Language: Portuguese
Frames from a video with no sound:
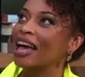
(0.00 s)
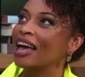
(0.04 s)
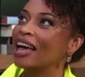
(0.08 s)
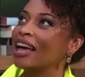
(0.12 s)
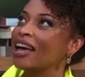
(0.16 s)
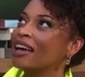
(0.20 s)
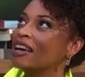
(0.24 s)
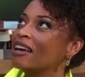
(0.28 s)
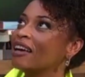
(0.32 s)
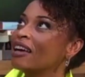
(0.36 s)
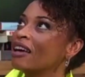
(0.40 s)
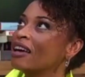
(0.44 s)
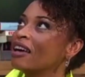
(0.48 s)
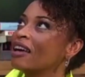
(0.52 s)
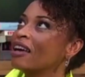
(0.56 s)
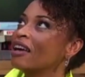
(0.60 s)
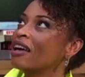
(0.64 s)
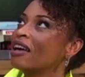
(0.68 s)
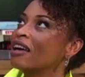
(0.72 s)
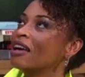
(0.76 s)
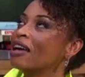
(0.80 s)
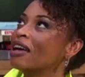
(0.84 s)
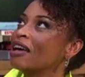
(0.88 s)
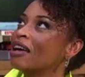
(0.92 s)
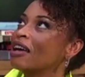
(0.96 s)
é,
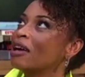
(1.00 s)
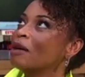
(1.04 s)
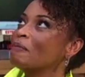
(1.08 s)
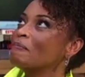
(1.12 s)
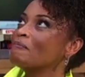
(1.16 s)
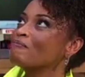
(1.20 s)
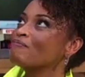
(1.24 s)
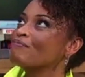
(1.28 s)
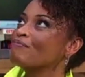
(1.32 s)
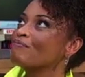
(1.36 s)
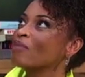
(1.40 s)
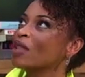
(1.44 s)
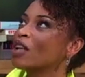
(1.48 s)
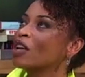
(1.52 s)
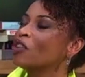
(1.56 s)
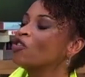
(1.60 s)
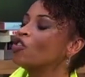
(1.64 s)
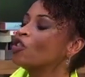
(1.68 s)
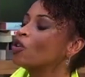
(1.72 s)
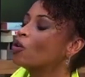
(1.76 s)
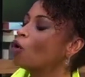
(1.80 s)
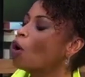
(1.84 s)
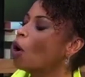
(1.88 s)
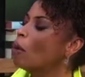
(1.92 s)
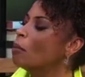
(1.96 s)
é,
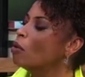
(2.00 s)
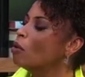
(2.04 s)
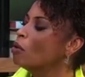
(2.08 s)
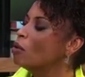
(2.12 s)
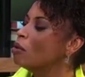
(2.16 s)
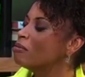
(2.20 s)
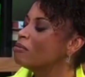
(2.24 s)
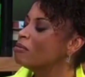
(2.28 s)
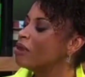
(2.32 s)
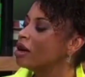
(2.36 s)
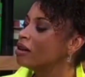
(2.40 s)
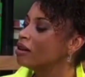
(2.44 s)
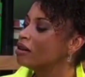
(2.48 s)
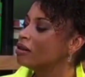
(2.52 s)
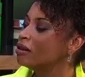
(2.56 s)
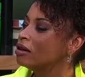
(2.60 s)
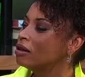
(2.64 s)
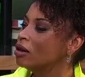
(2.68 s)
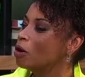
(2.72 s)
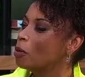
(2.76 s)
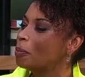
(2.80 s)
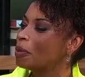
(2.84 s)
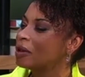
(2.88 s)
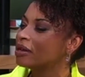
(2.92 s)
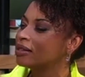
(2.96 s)
de como
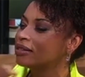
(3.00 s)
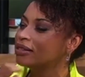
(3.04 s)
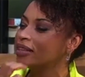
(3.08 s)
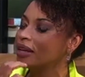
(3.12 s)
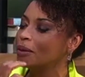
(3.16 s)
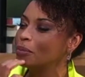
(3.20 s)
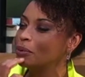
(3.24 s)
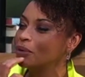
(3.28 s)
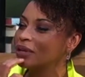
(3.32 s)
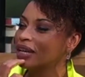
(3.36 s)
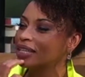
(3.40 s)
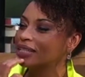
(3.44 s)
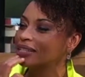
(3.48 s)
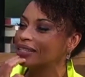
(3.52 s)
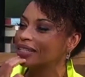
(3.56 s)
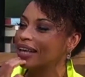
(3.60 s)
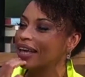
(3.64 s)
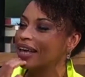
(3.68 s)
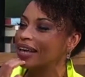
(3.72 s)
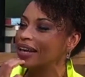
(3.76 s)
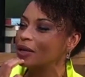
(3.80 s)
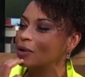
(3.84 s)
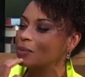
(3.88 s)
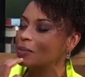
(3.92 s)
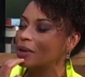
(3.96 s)
eu percebo na
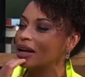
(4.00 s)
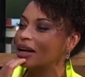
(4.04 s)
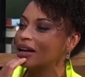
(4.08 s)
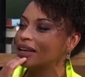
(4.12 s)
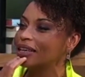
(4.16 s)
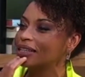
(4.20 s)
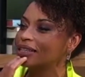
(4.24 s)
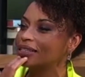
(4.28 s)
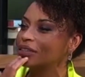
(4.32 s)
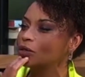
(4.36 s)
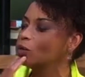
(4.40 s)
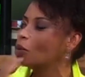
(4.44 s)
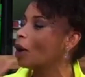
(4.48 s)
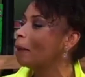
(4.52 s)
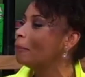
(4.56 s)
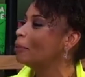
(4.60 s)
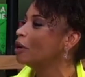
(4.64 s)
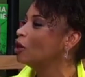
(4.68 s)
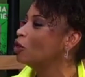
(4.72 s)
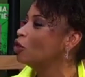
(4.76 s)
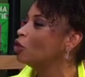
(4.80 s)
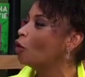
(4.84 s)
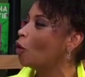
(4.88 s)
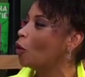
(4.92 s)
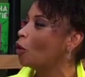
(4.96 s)
série a questão do
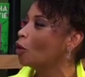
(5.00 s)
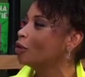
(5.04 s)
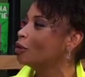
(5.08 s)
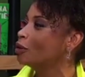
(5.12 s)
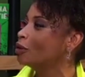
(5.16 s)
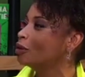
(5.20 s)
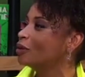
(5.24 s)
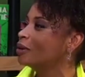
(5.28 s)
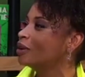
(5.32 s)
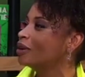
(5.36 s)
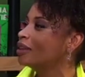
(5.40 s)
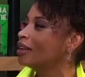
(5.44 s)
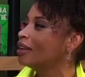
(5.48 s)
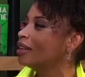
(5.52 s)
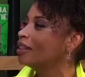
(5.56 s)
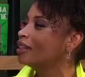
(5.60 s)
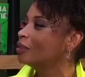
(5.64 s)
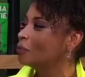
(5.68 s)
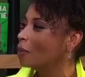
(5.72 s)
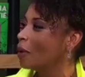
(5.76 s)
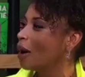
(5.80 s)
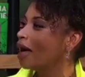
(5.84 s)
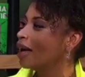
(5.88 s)
abandono, não